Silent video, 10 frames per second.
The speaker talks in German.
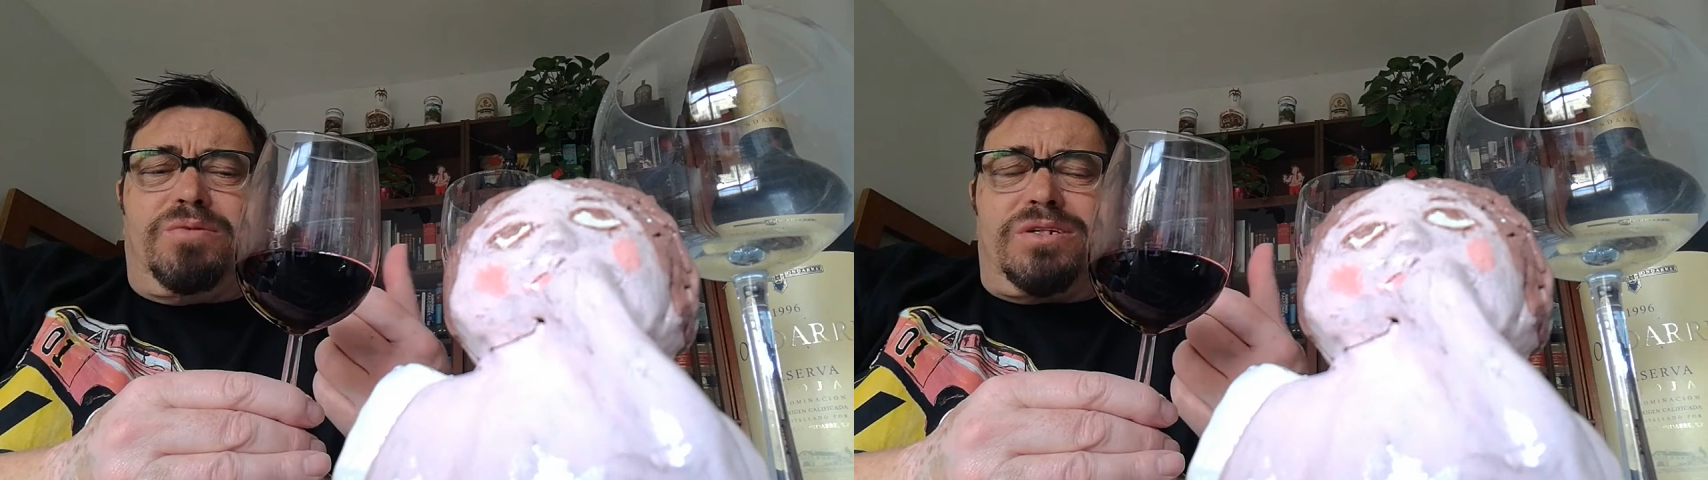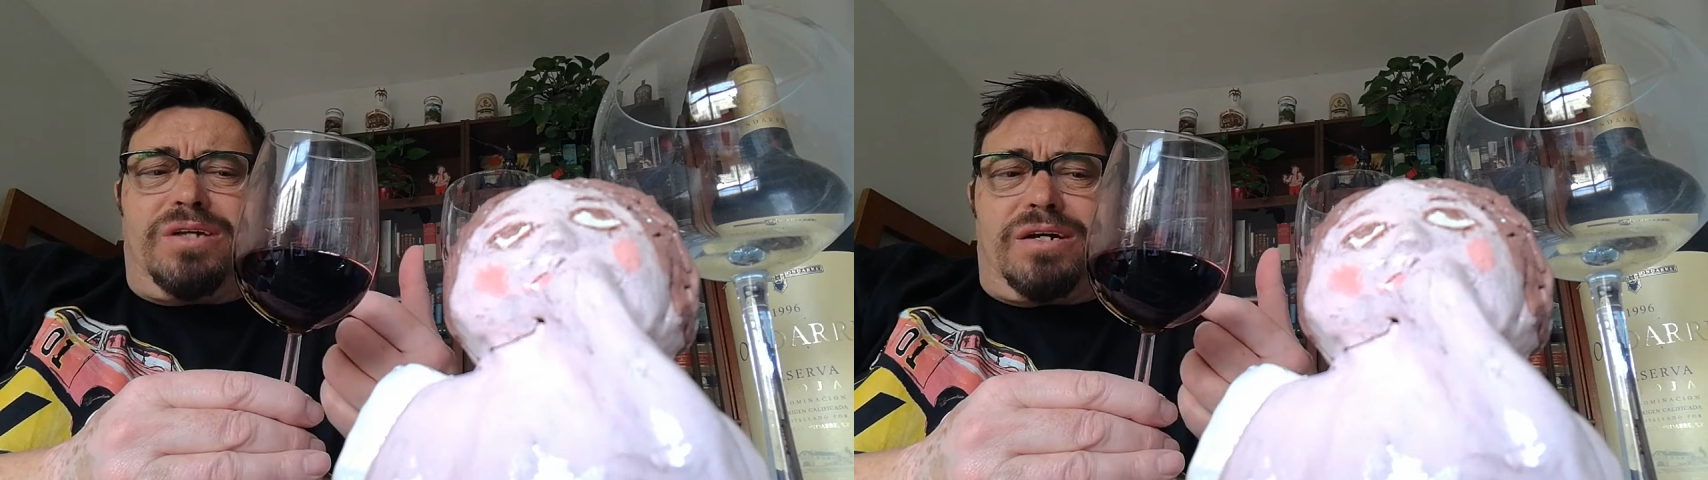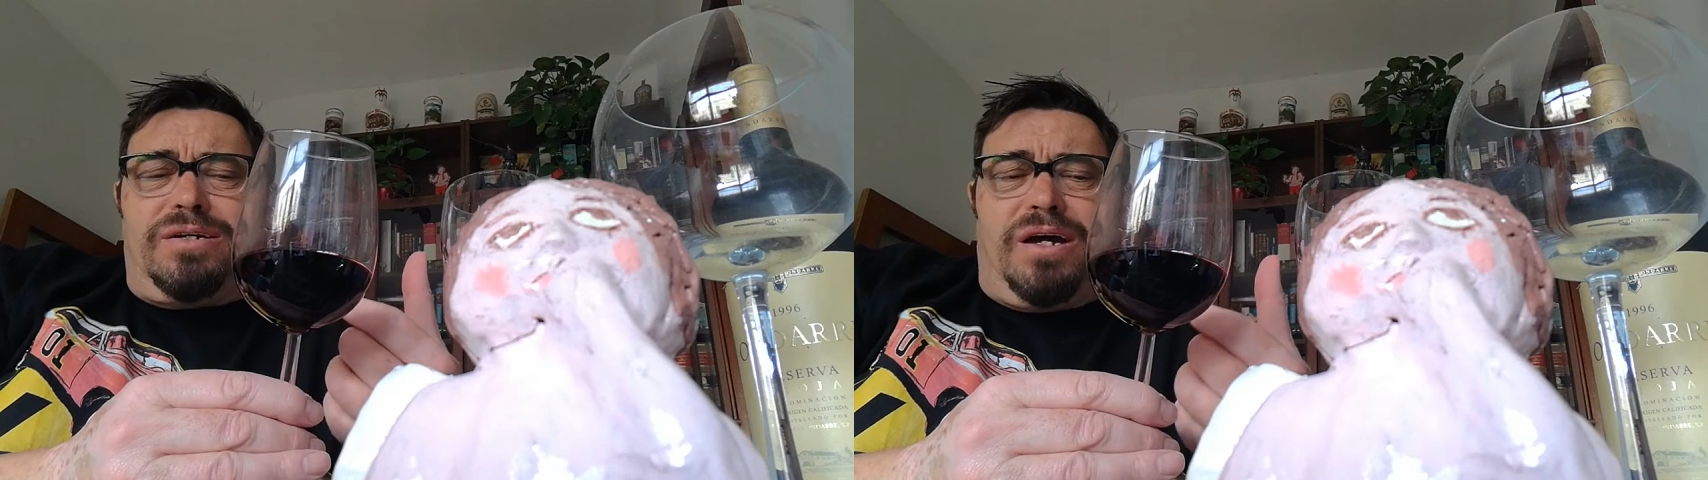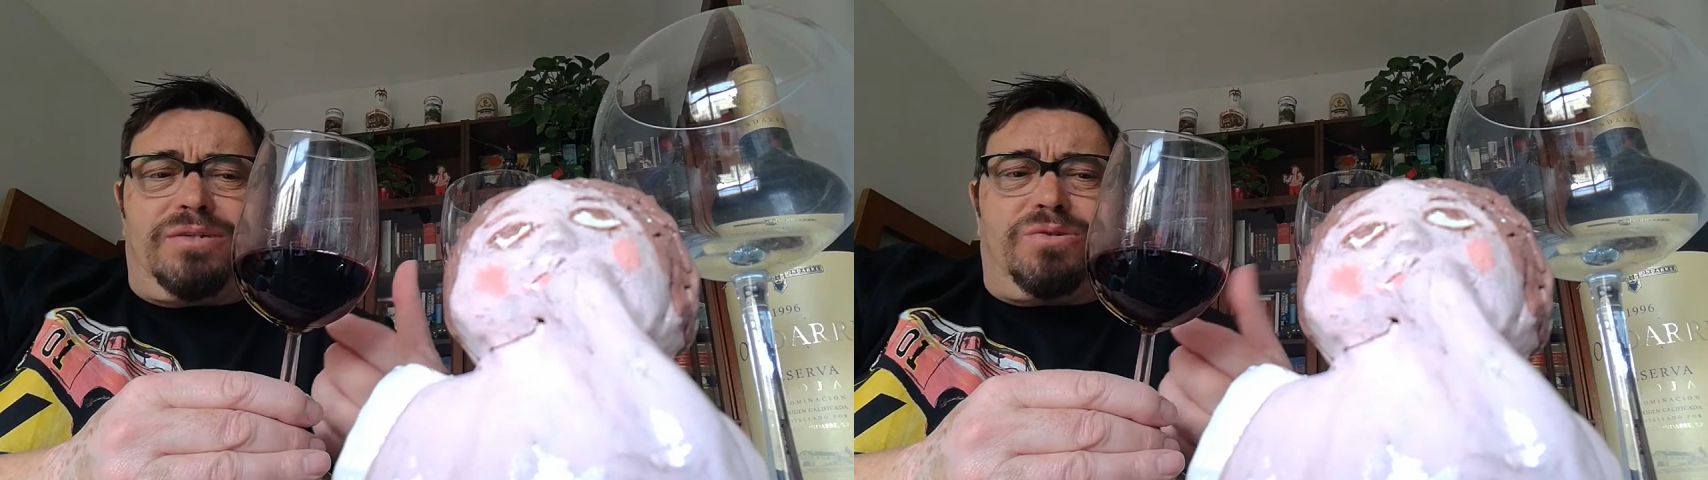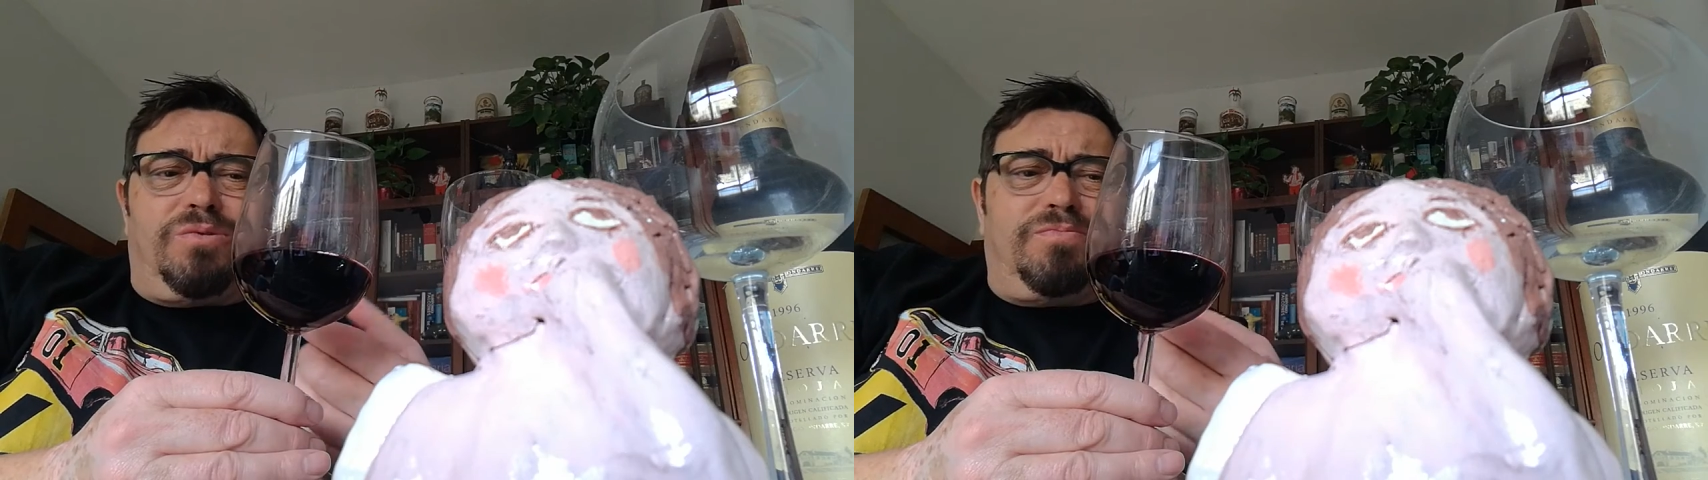würde sagen, ja,
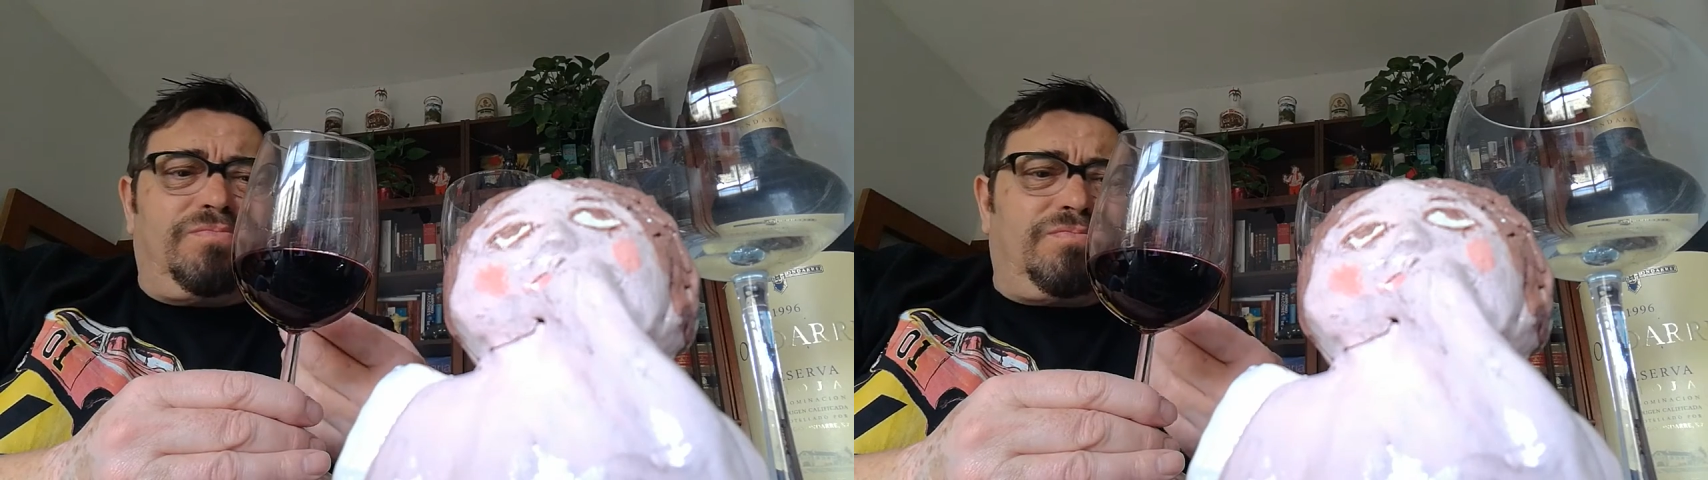so